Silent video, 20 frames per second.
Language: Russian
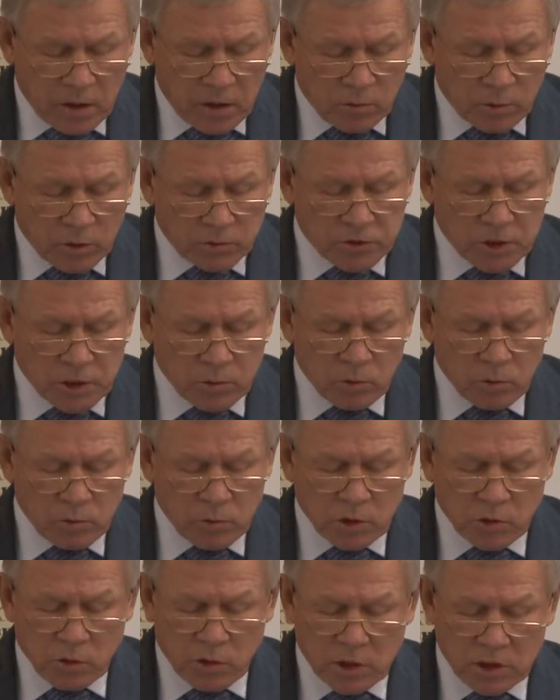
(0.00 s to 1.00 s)
По всему
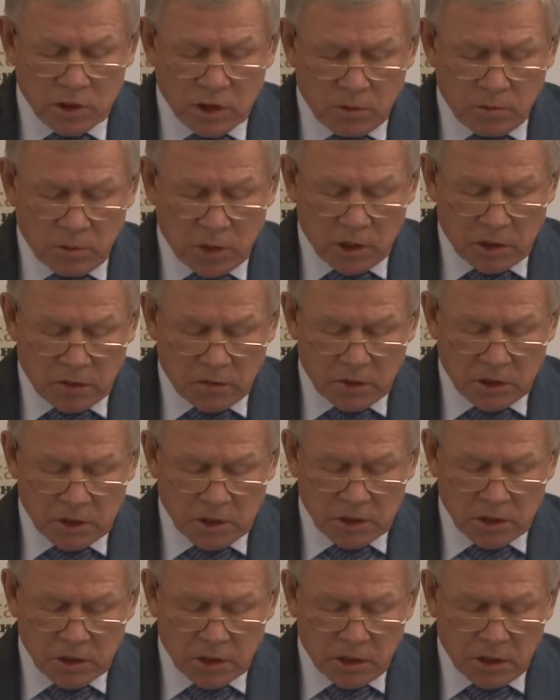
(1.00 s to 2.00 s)
миру
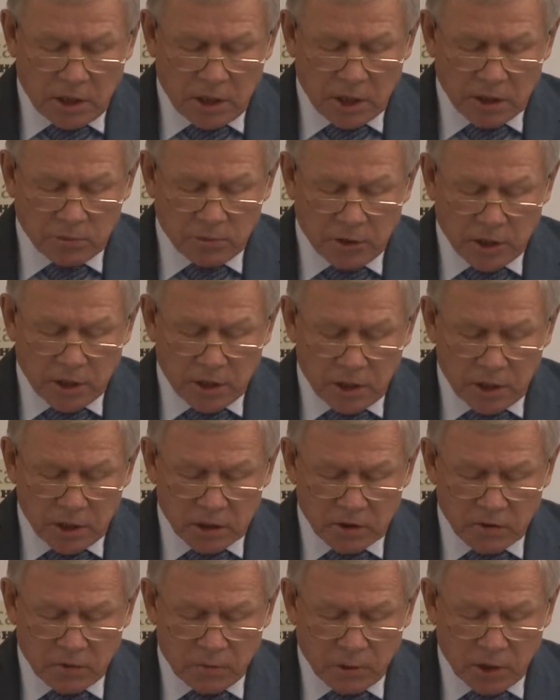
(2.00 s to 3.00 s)
разрабатывается целый ряд
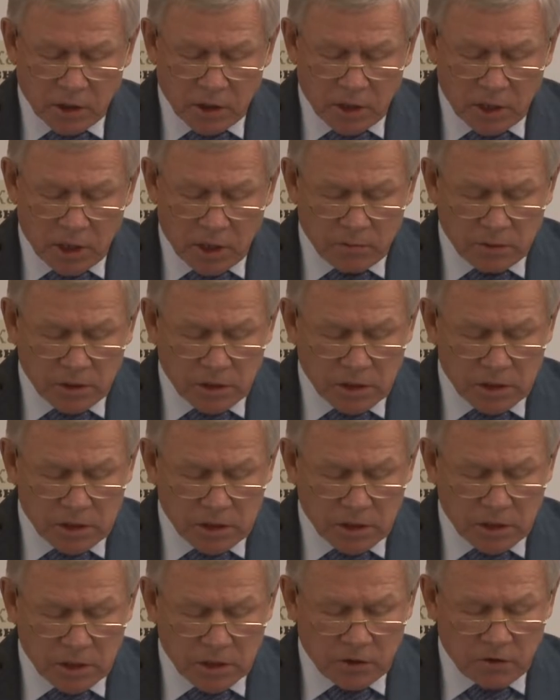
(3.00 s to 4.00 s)
проектов, программ,
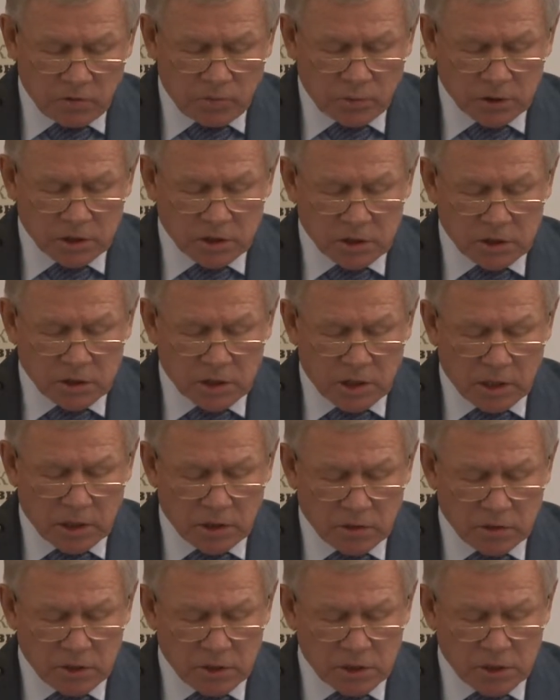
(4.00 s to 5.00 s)
инициатив по
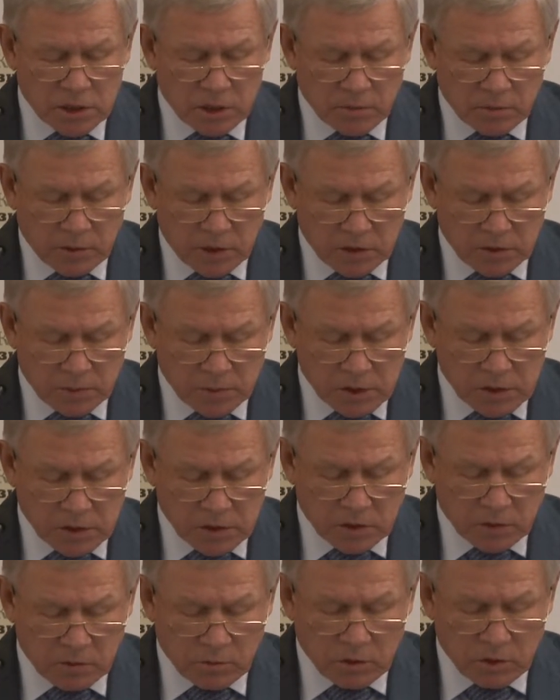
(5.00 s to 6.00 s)
созданию систем
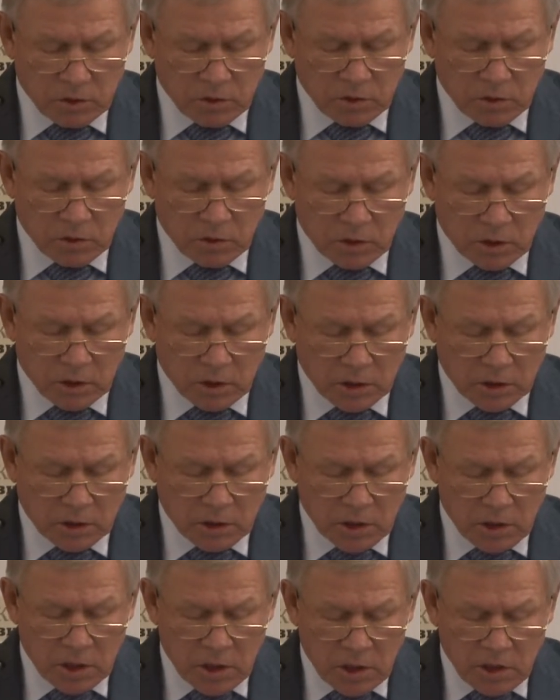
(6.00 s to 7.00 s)
космического мониторинга
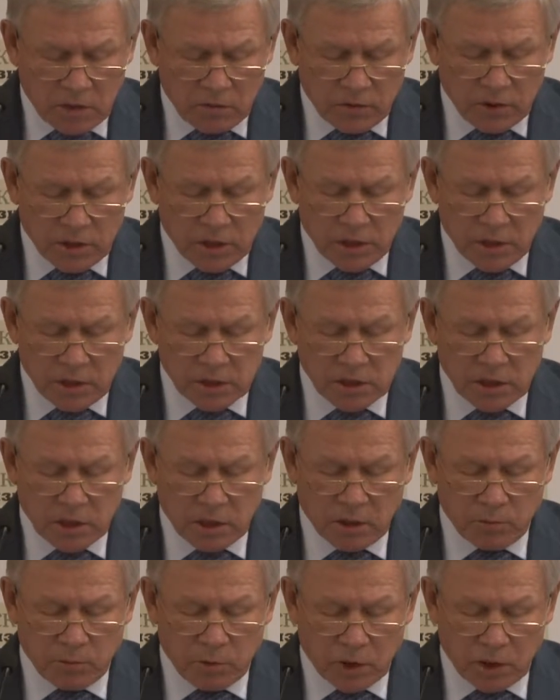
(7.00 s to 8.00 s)
в интересах
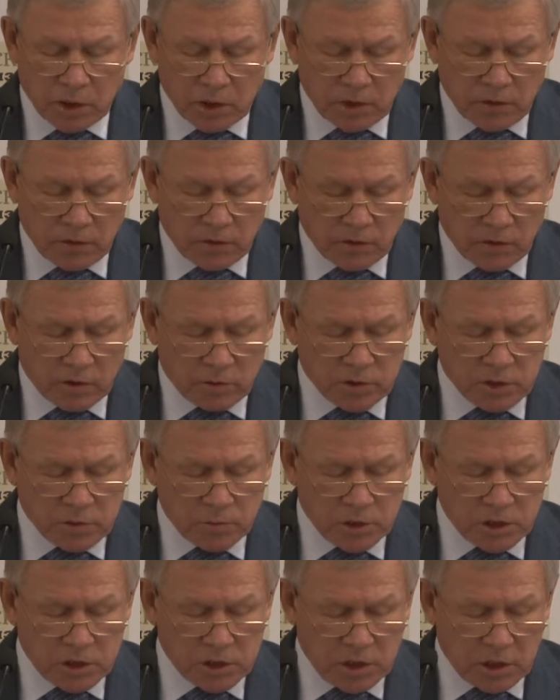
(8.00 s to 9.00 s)
оперативного
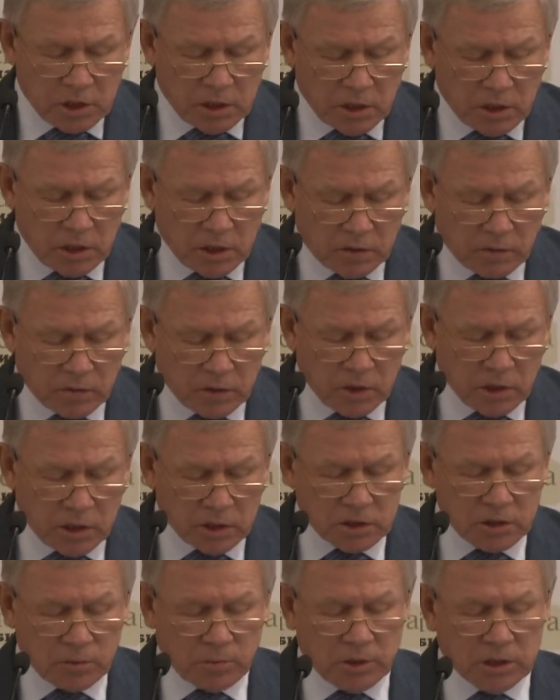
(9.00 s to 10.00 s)
обеспечения,
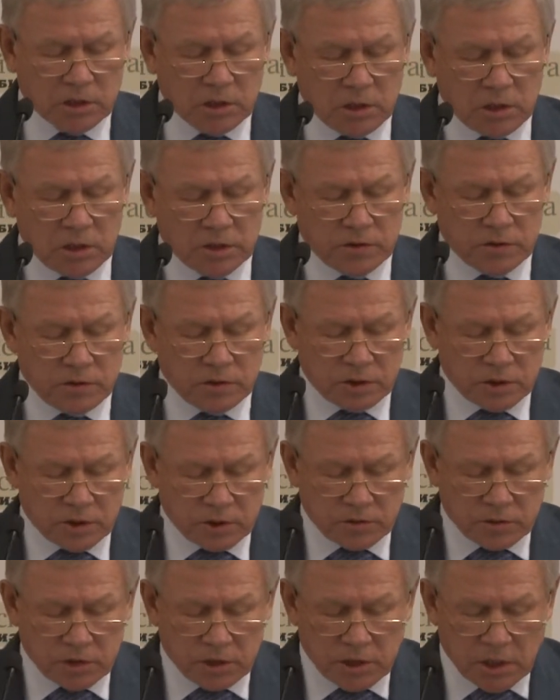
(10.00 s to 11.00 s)
ликвидации последствий
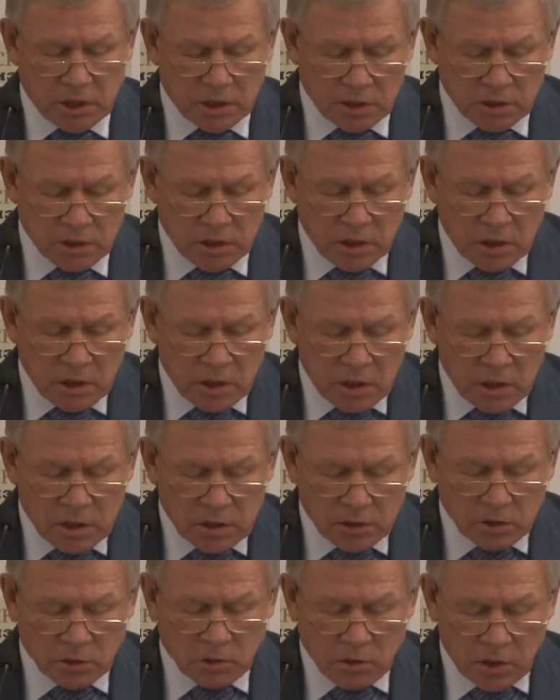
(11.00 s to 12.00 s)
чрезвычайных
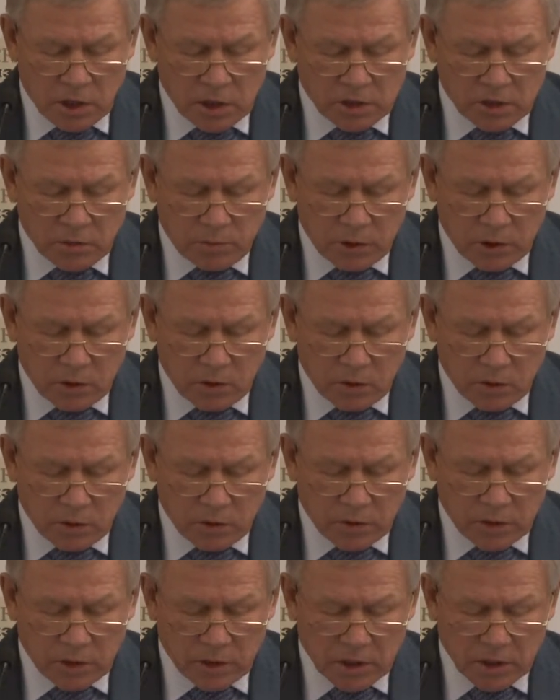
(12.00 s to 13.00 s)
ситуации
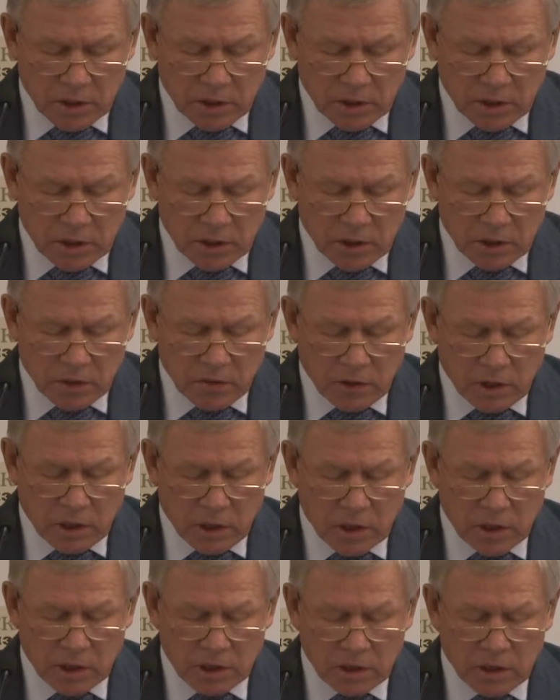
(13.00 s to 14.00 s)
природного техногенного
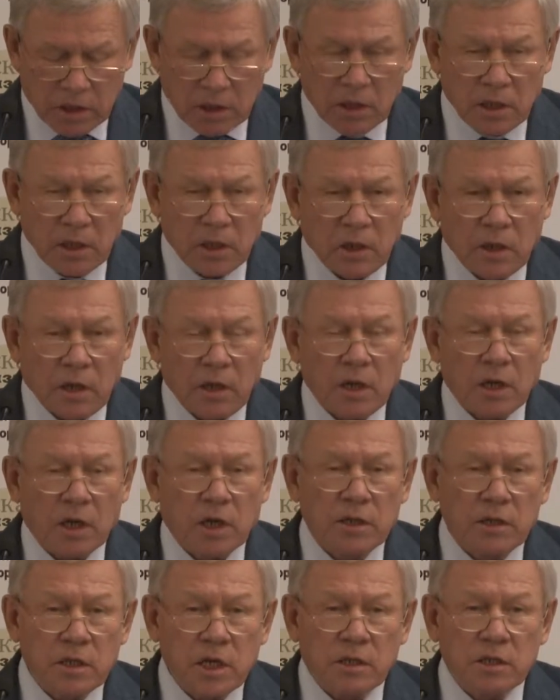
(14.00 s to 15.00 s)
характера.
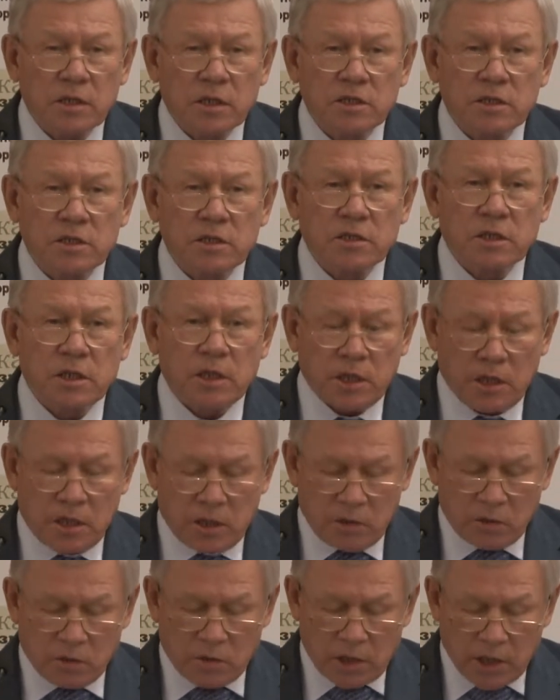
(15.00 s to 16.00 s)
Однако, к
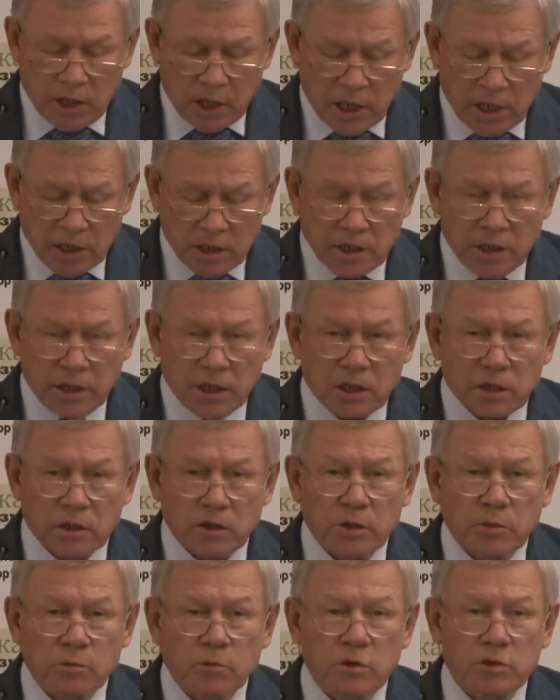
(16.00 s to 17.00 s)
сожалению, крайне
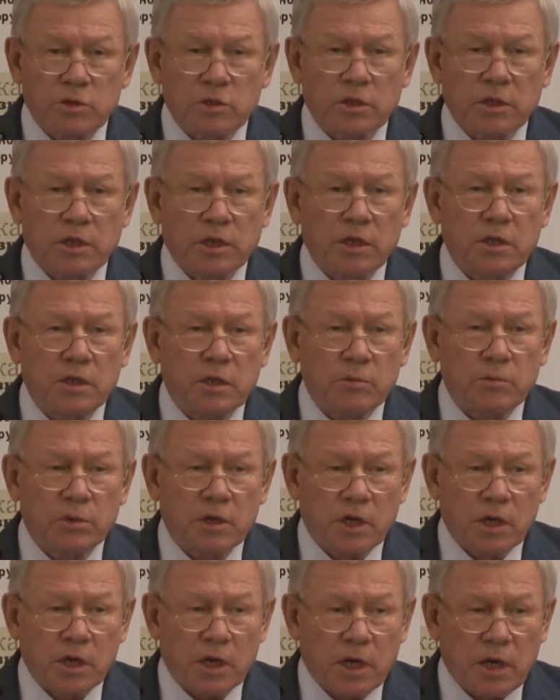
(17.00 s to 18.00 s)
редко можно найти
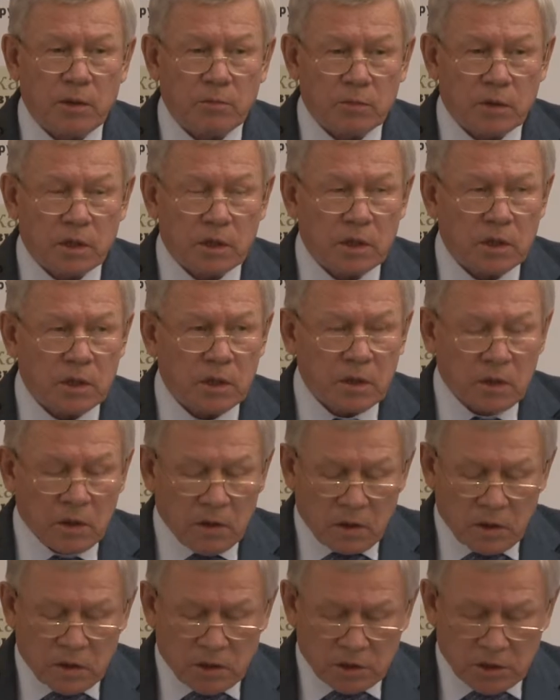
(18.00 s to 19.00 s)
программы,
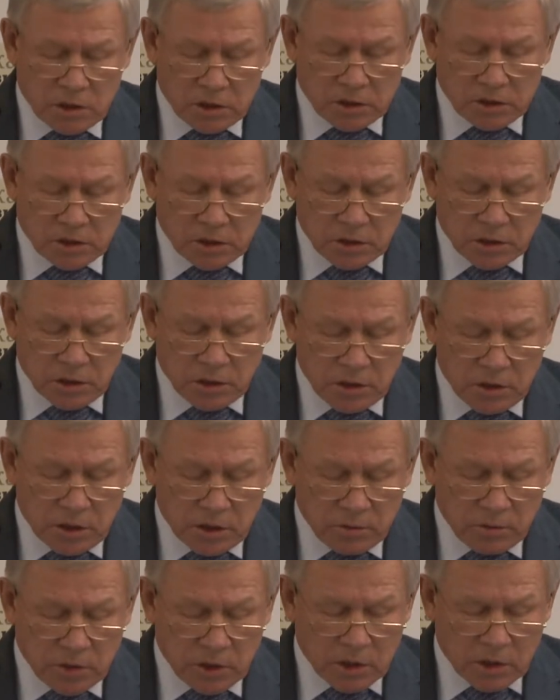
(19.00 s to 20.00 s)
значит, где
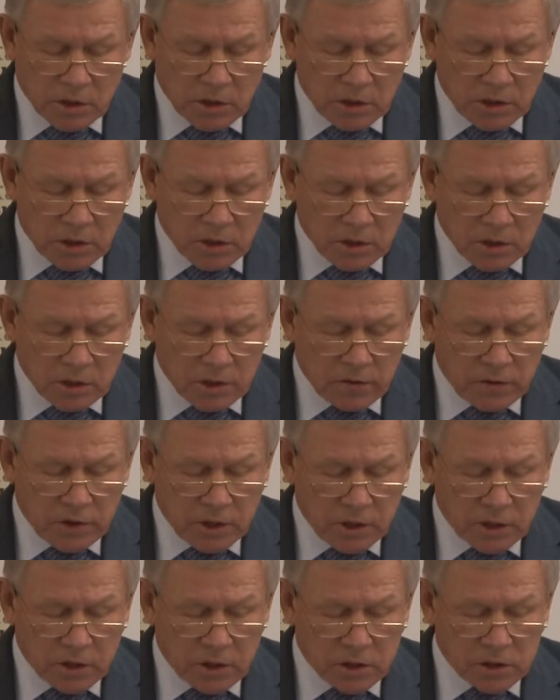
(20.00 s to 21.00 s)
бы
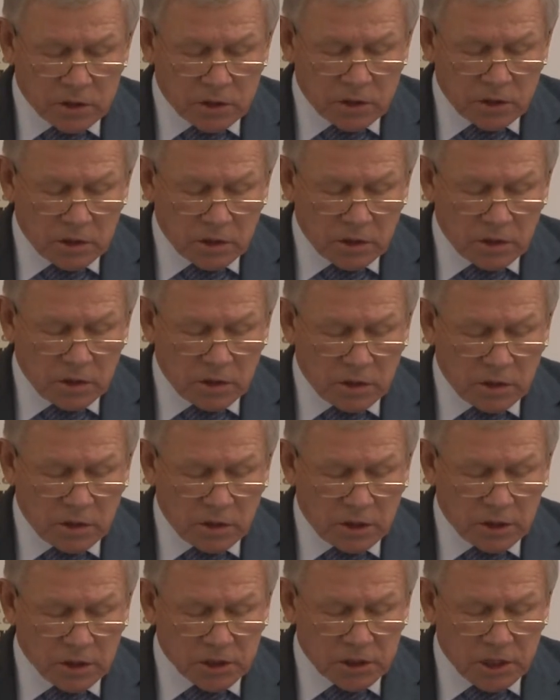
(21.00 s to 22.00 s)
говорилось и
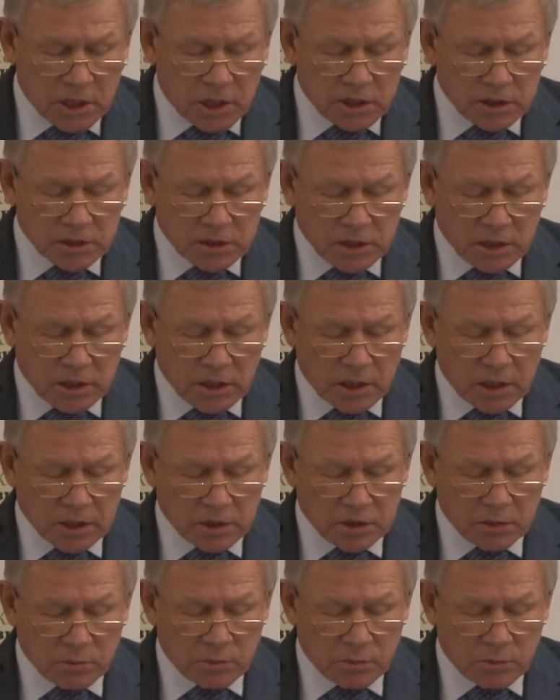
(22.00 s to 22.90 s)
решались задачи